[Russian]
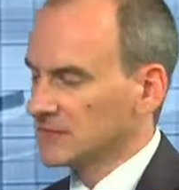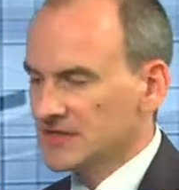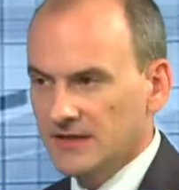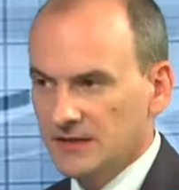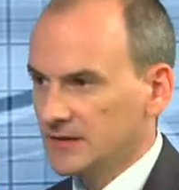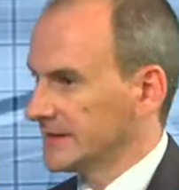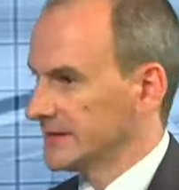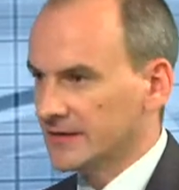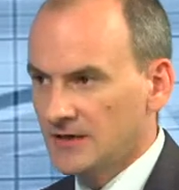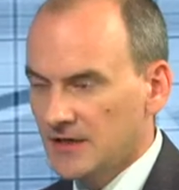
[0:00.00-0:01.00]
цели,
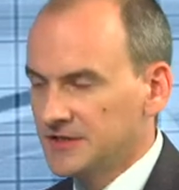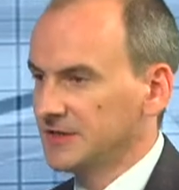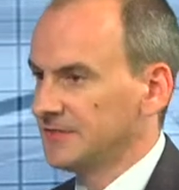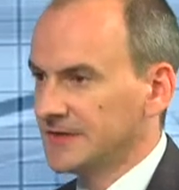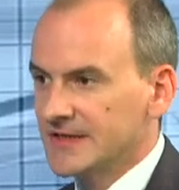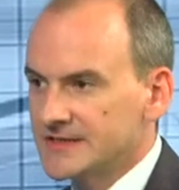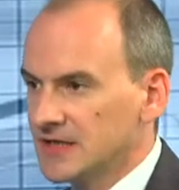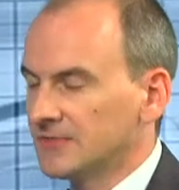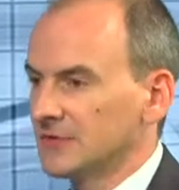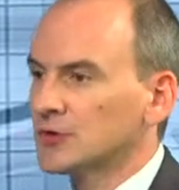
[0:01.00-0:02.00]
задачи,
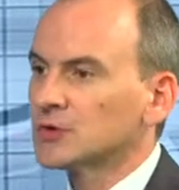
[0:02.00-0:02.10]
финансирование,